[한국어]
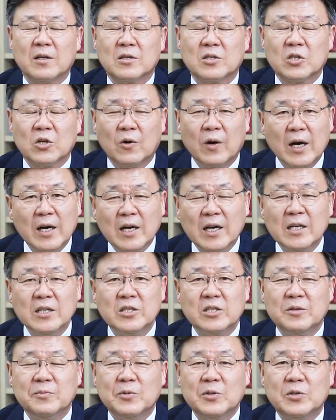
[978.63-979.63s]
정확한
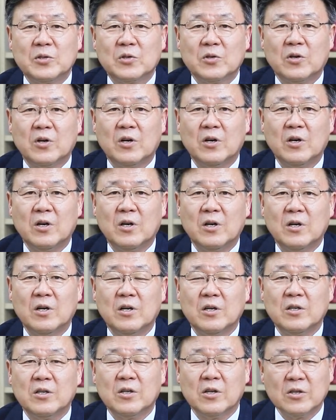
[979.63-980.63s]
11조,
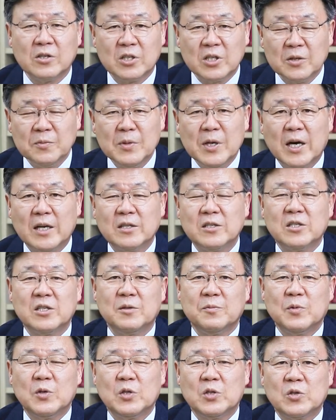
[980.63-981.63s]
열심히 하는
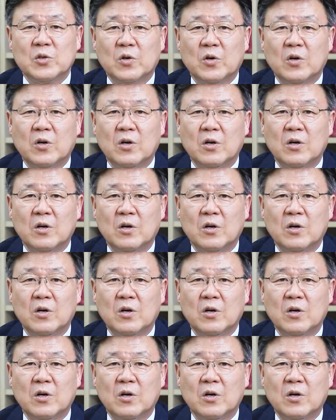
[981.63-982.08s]
11조,